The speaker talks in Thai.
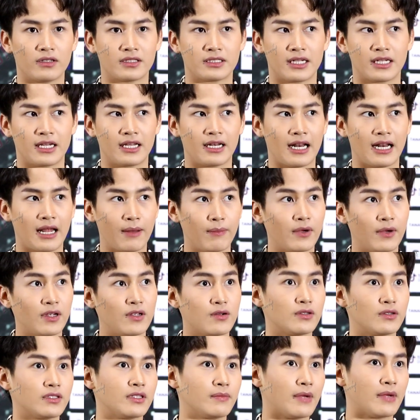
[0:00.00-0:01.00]
จะรับอา
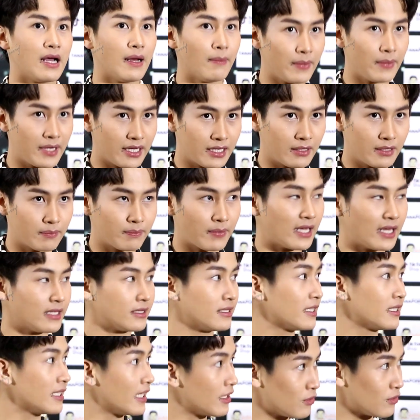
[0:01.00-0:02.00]
ยุ 15 ปีขึ้นไป
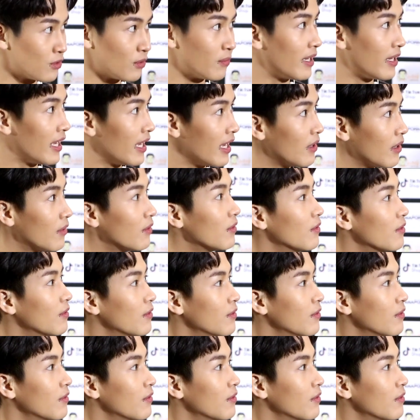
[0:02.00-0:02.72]
ซึ่งเรียนจบแล้ว